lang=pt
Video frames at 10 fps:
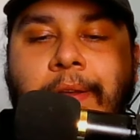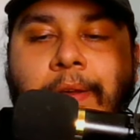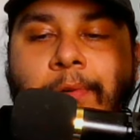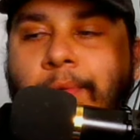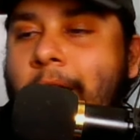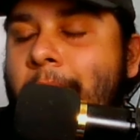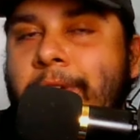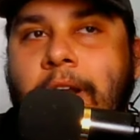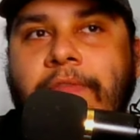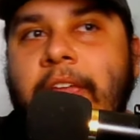o
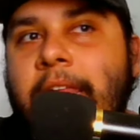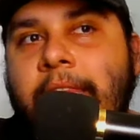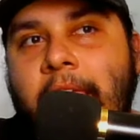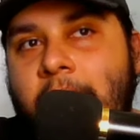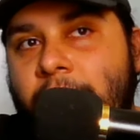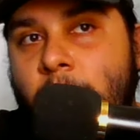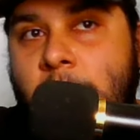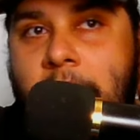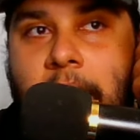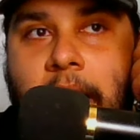Kyrie Irving ele teve
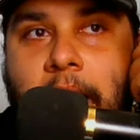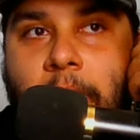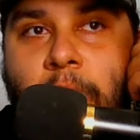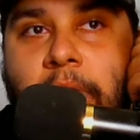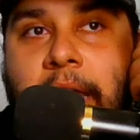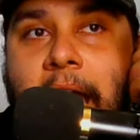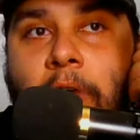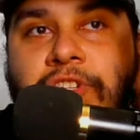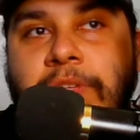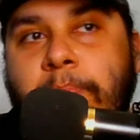uma, um
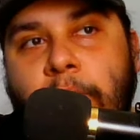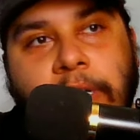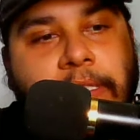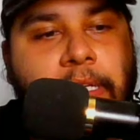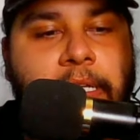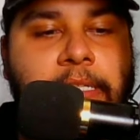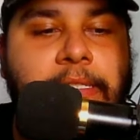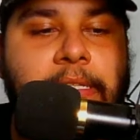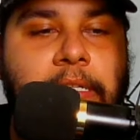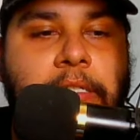grau de
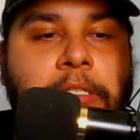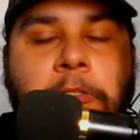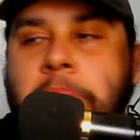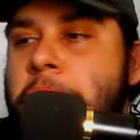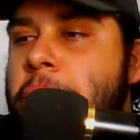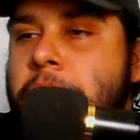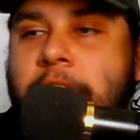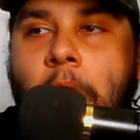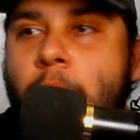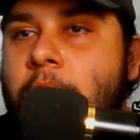importância
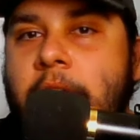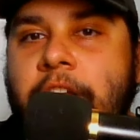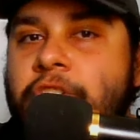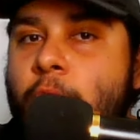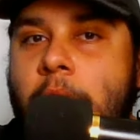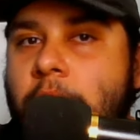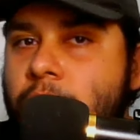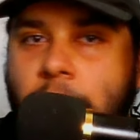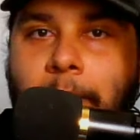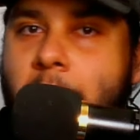tão grande
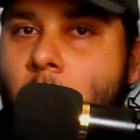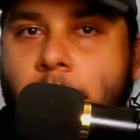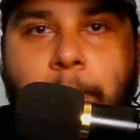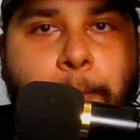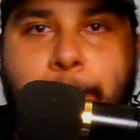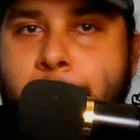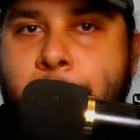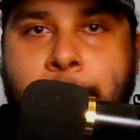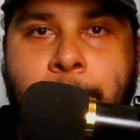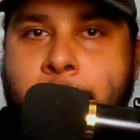quanto o LeBron.
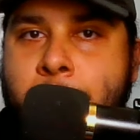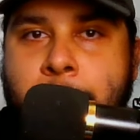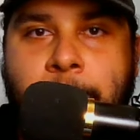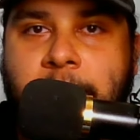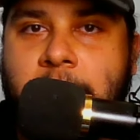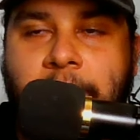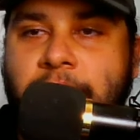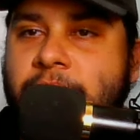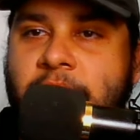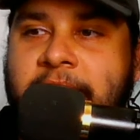Tanto
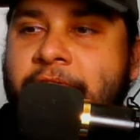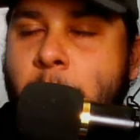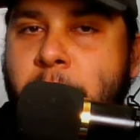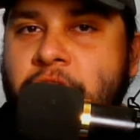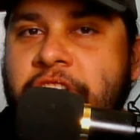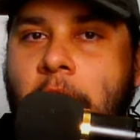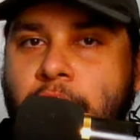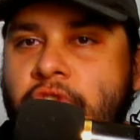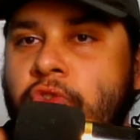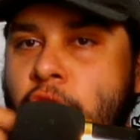que se você for puxar
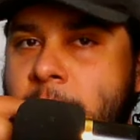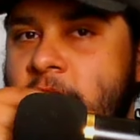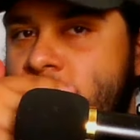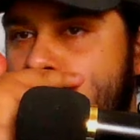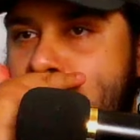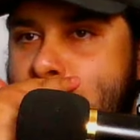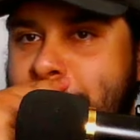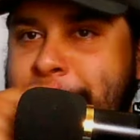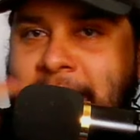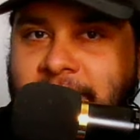os números do
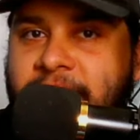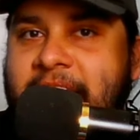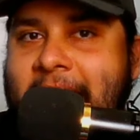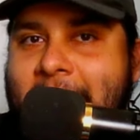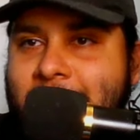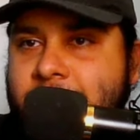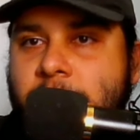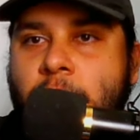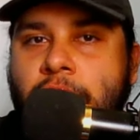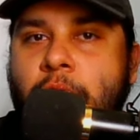Curry nas finais
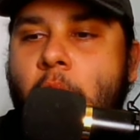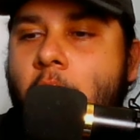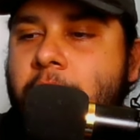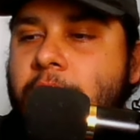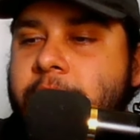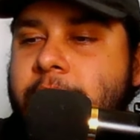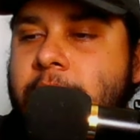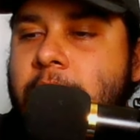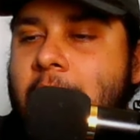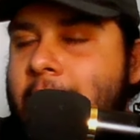contra o Warriors,
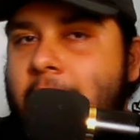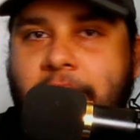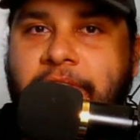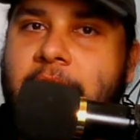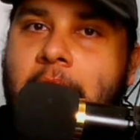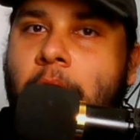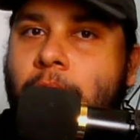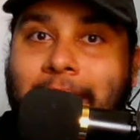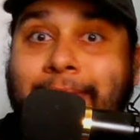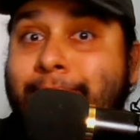aquela
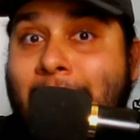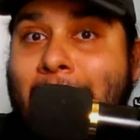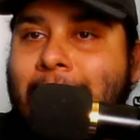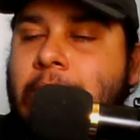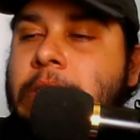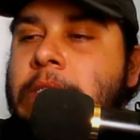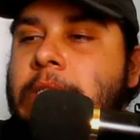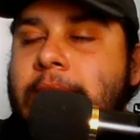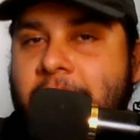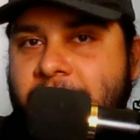final lendária
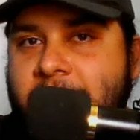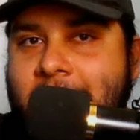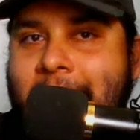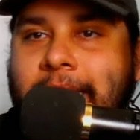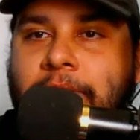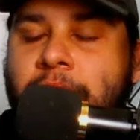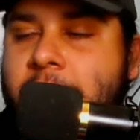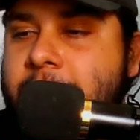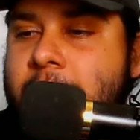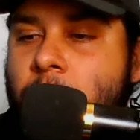da virada do
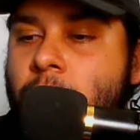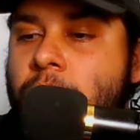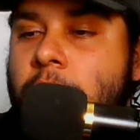3 a 1